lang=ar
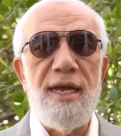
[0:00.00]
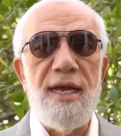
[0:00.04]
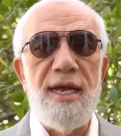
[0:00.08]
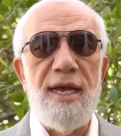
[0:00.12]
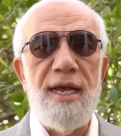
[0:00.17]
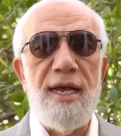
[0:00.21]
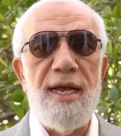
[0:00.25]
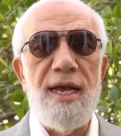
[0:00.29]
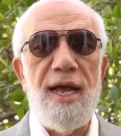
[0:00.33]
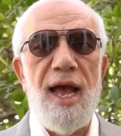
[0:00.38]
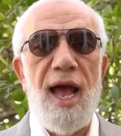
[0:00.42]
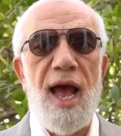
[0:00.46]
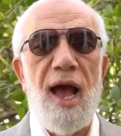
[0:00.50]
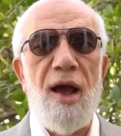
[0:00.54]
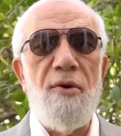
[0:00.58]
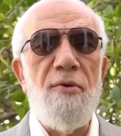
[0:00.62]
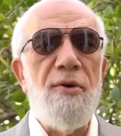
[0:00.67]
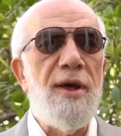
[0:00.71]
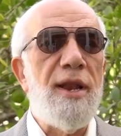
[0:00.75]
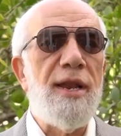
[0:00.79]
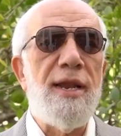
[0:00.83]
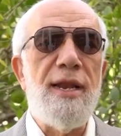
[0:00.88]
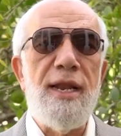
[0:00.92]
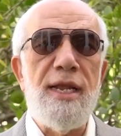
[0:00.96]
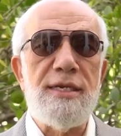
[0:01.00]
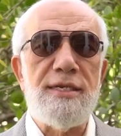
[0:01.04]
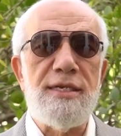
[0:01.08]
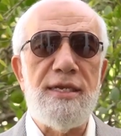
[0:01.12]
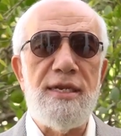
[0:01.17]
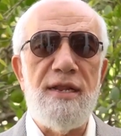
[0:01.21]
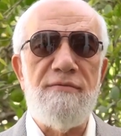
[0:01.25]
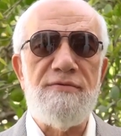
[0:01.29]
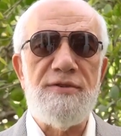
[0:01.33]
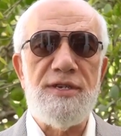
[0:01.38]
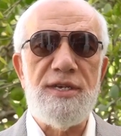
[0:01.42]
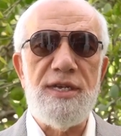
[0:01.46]
آه، احوال الناس
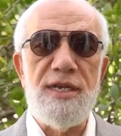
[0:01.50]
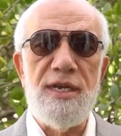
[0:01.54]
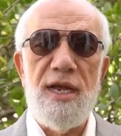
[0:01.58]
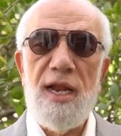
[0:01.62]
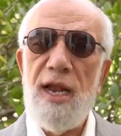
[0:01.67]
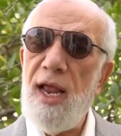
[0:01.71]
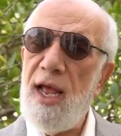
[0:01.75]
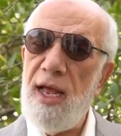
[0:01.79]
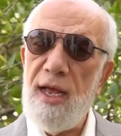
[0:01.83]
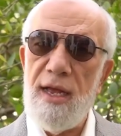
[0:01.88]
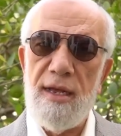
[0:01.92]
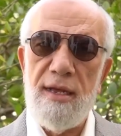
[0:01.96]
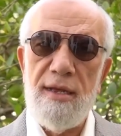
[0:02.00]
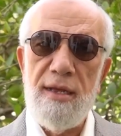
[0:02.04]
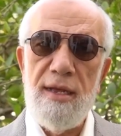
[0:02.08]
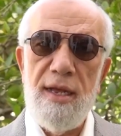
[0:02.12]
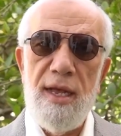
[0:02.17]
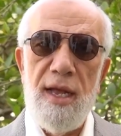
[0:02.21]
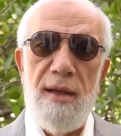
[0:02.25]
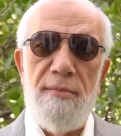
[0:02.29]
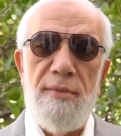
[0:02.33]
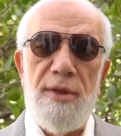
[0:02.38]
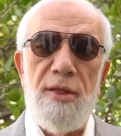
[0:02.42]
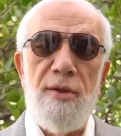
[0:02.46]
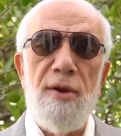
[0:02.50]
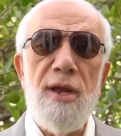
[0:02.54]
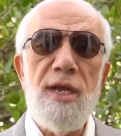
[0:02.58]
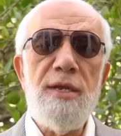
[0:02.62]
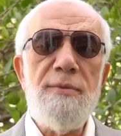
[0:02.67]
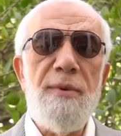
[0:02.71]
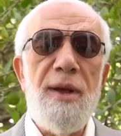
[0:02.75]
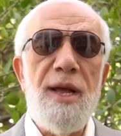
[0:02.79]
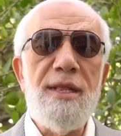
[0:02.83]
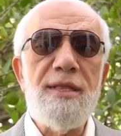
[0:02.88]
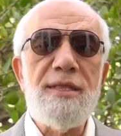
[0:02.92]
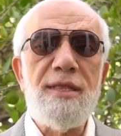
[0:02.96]
النفسيه لا من
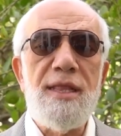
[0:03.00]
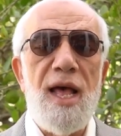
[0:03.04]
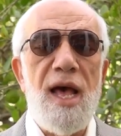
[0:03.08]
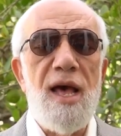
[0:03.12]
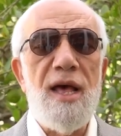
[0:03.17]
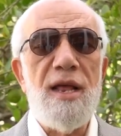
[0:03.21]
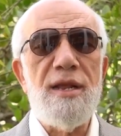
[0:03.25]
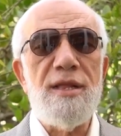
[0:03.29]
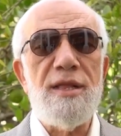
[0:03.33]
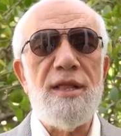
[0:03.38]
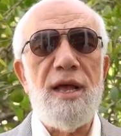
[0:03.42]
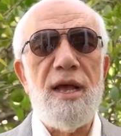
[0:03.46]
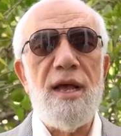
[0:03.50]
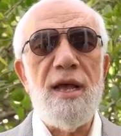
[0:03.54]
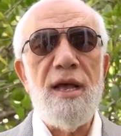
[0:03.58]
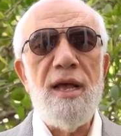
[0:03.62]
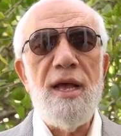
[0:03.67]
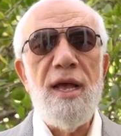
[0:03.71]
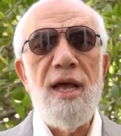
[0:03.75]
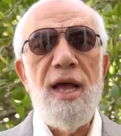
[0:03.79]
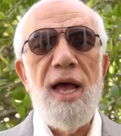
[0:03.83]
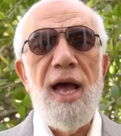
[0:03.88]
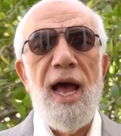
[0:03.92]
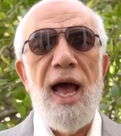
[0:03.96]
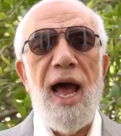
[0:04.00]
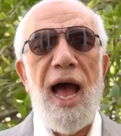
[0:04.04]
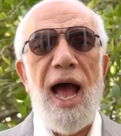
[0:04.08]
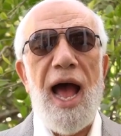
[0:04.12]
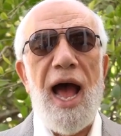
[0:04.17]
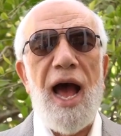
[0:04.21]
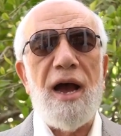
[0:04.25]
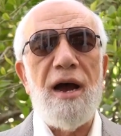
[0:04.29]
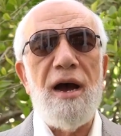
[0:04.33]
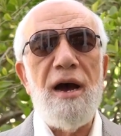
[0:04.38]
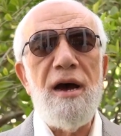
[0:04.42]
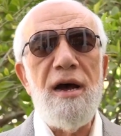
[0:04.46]
الواجب ان تعرض
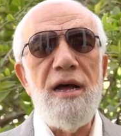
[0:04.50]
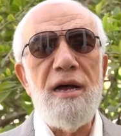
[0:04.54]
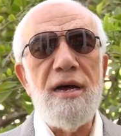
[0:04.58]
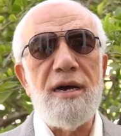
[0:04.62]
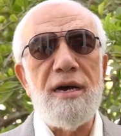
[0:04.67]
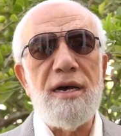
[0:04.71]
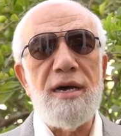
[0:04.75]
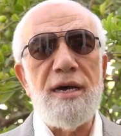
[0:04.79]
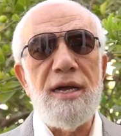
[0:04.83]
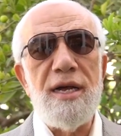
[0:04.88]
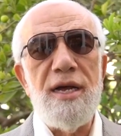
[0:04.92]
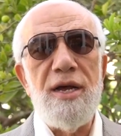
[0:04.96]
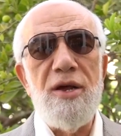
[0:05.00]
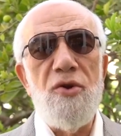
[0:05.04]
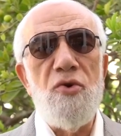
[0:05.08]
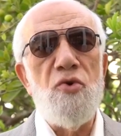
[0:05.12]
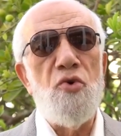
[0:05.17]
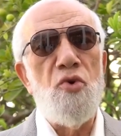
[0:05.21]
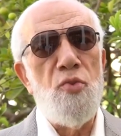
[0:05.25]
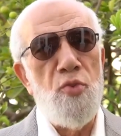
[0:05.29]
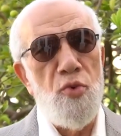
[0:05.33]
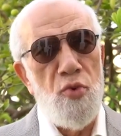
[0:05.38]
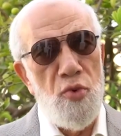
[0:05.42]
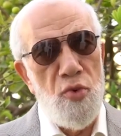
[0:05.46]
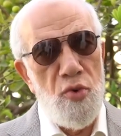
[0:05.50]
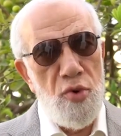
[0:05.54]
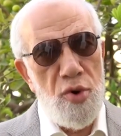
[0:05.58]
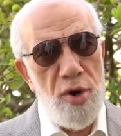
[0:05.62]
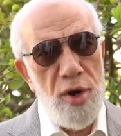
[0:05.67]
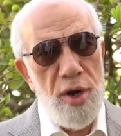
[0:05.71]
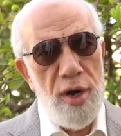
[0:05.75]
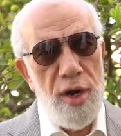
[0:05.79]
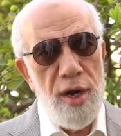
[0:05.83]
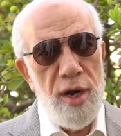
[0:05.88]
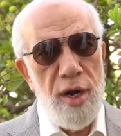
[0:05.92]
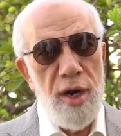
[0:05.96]
حقائق الامور
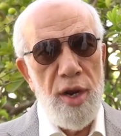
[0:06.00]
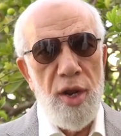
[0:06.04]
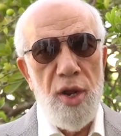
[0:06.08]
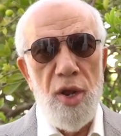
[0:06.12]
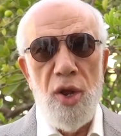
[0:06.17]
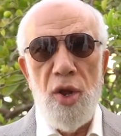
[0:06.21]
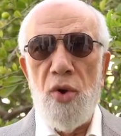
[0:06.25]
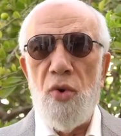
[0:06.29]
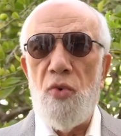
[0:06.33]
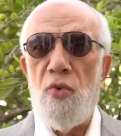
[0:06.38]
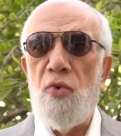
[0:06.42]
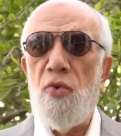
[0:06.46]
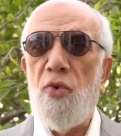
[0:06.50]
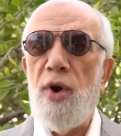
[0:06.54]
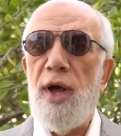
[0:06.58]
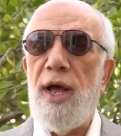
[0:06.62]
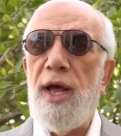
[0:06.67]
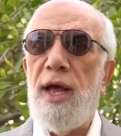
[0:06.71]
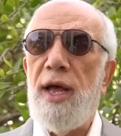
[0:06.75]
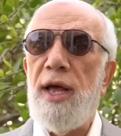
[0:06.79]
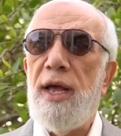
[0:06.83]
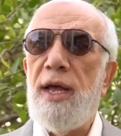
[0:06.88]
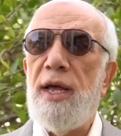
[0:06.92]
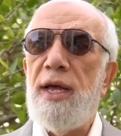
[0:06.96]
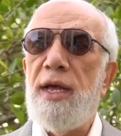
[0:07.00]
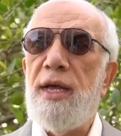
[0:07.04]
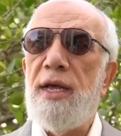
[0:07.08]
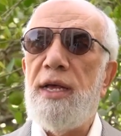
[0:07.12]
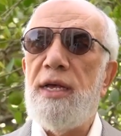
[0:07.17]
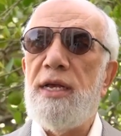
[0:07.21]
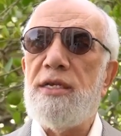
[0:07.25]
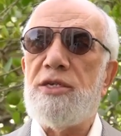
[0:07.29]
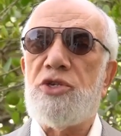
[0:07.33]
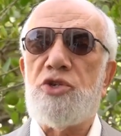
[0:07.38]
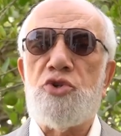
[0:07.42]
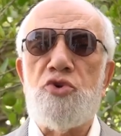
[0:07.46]

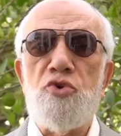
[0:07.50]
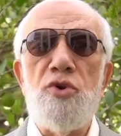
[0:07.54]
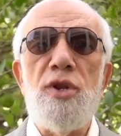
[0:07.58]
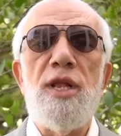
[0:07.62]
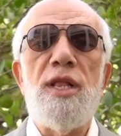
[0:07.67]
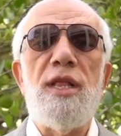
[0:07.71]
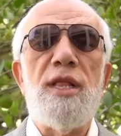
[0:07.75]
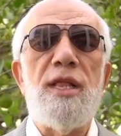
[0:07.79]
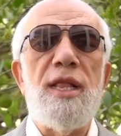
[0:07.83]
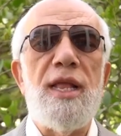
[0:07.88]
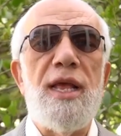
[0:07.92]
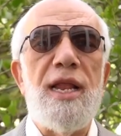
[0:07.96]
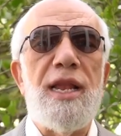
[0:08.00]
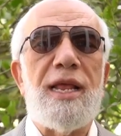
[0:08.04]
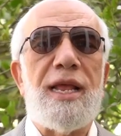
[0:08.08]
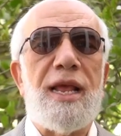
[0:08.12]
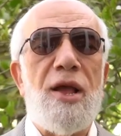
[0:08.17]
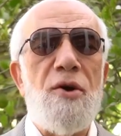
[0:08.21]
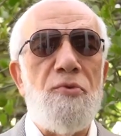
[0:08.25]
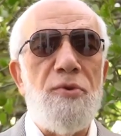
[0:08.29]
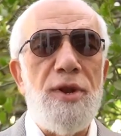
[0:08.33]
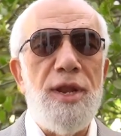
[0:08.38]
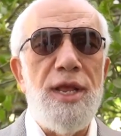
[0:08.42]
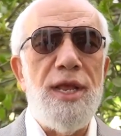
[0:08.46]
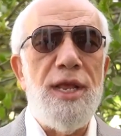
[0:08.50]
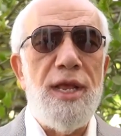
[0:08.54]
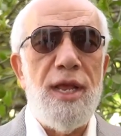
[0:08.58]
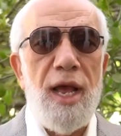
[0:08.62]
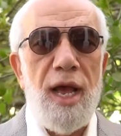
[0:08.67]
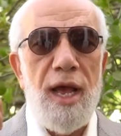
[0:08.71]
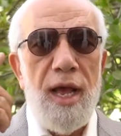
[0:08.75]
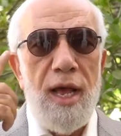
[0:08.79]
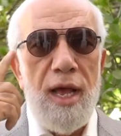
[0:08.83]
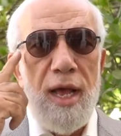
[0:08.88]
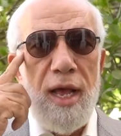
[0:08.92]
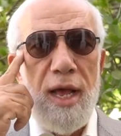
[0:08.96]
والسنن
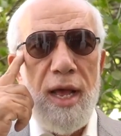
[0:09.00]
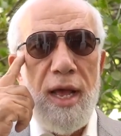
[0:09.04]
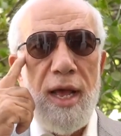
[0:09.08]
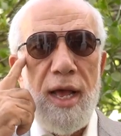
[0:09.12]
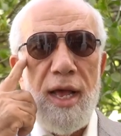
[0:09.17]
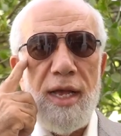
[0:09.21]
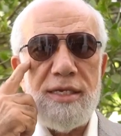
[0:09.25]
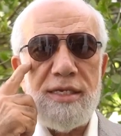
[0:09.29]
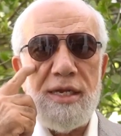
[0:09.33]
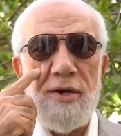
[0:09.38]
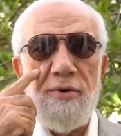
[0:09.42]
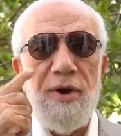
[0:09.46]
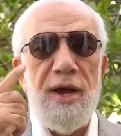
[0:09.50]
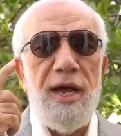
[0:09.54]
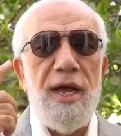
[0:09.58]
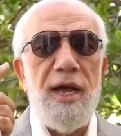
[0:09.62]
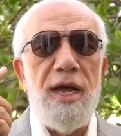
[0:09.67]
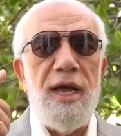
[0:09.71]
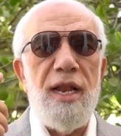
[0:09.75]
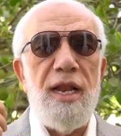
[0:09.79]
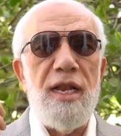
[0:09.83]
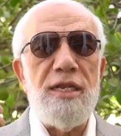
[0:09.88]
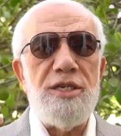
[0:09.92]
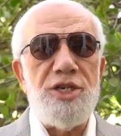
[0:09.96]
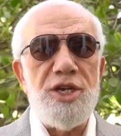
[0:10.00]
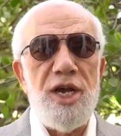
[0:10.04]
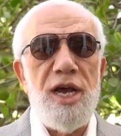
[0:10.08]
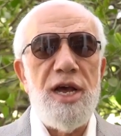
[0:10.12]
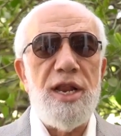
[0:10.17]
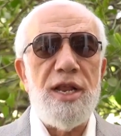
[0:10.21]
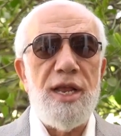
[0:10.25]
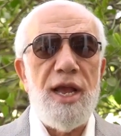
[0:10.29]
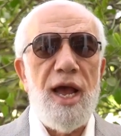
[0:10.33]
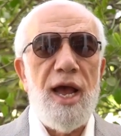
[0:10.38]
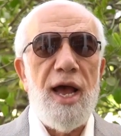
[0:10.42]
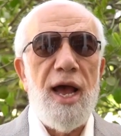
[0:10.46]
الكونيه سواء
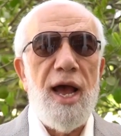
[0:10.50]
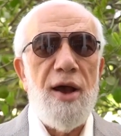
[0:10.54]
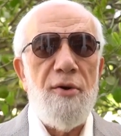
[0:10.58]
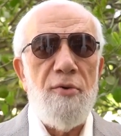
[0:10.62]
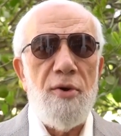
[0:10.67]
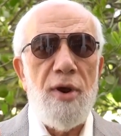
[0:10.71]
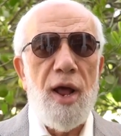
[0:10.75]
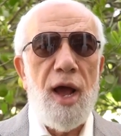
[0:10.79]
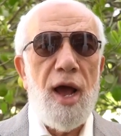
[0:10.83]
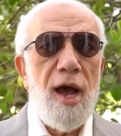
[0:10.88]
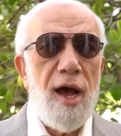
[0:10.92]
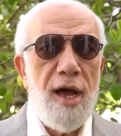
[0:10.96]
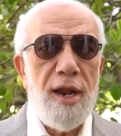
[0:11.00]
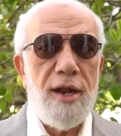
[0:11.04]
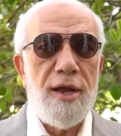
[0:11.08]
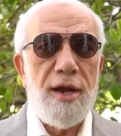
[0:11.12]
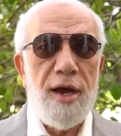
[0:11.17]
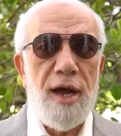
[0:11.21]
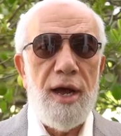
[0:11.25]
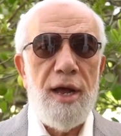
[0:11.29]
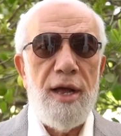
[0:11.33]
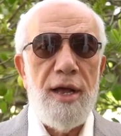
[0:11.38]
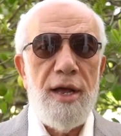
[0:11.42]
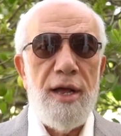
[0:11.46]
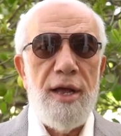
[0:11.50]
الجاريه او الخارقه